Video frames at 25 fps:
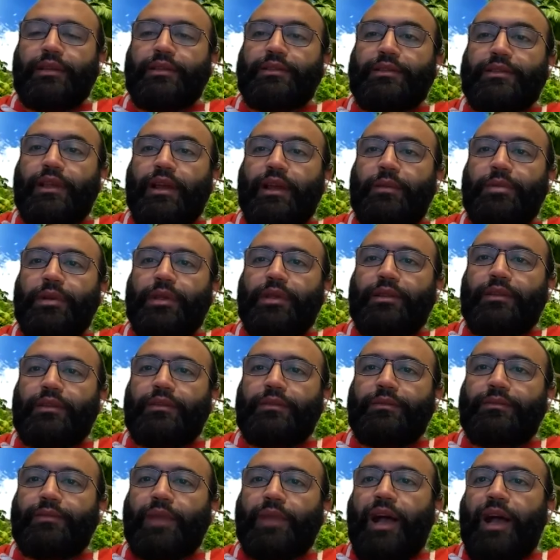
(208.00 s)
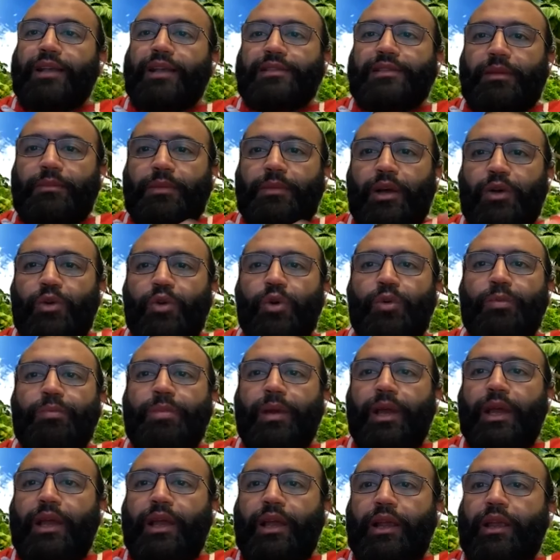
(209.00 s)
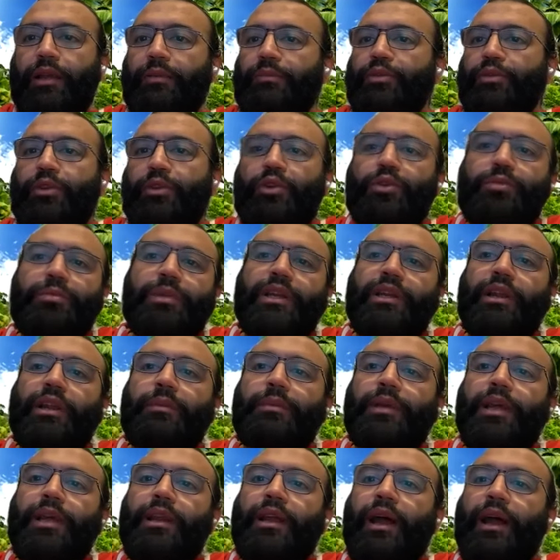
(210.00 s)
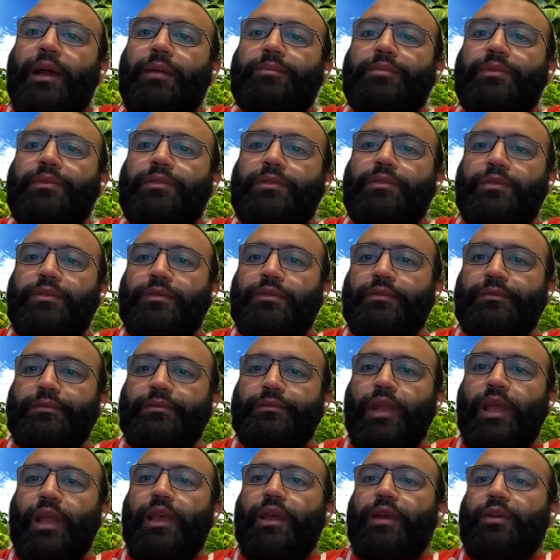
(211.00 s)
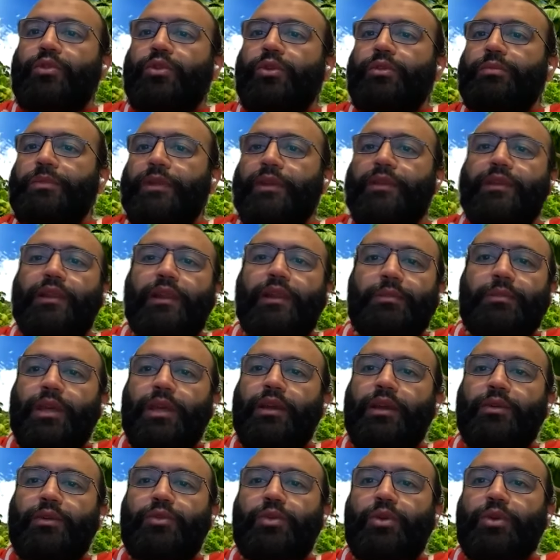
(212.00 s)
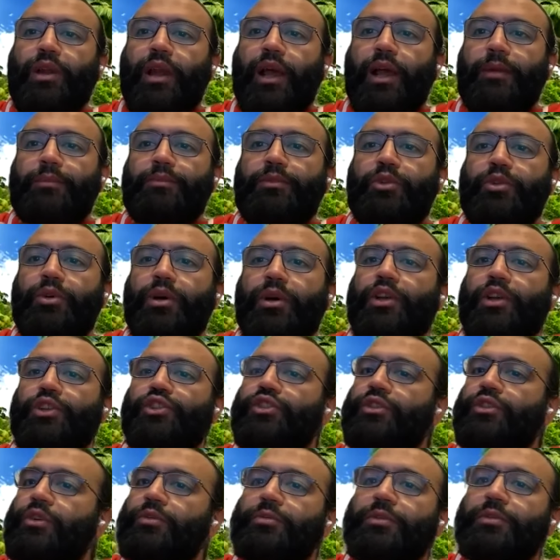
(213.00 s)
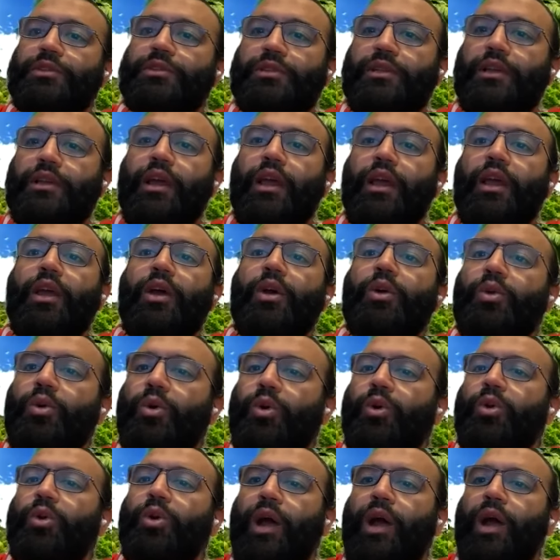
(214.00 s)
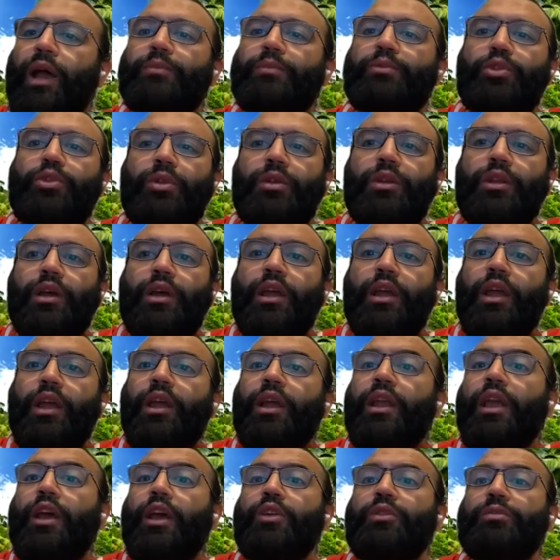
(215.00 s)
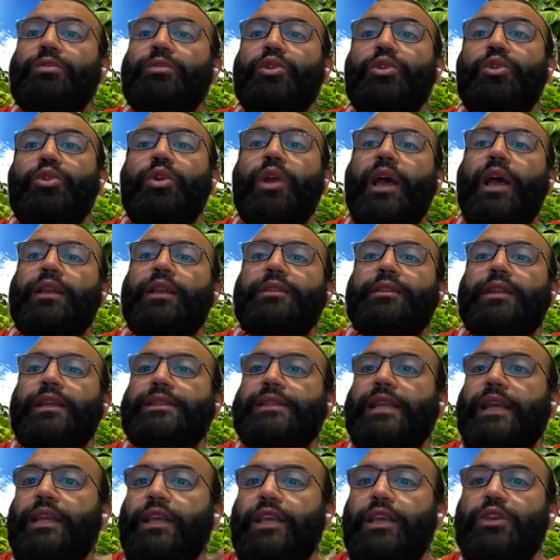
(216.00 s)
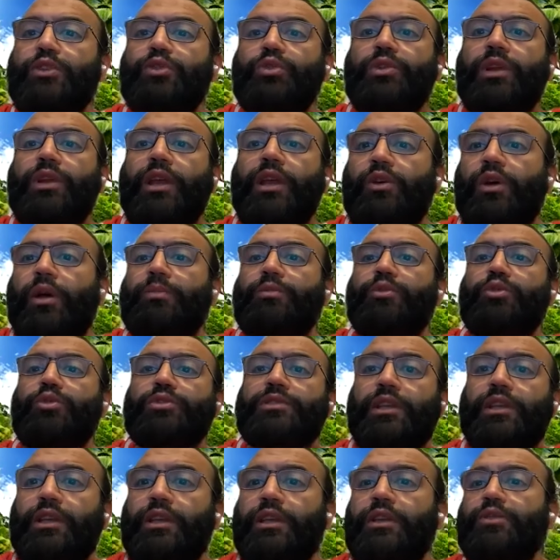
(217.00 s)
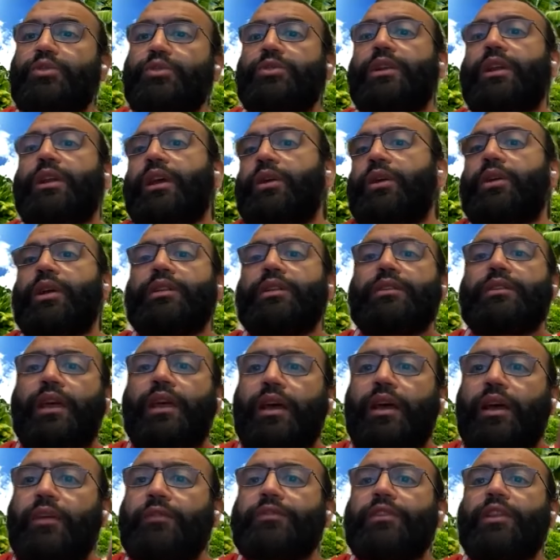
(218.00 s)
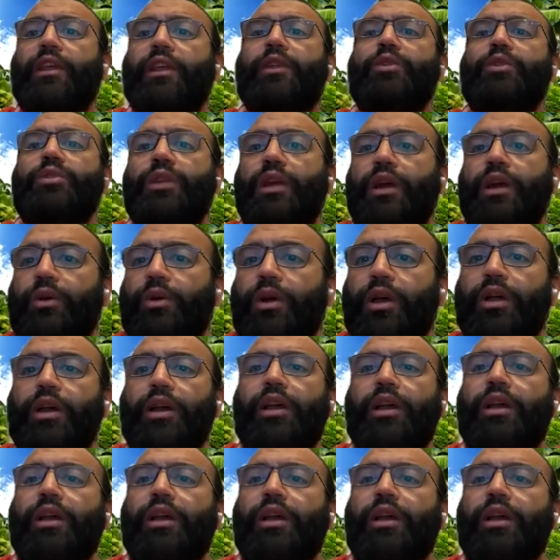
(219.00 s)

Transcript: صعبه جدا عظمه وقبها كان بيقول لهم انما انا عبد اكل مثل ما ياكل العبد واشرب مثل قولوا عبد الله كانوا بيقولوا له انت سيدنا وابن سيدنا وانت افضلنا و...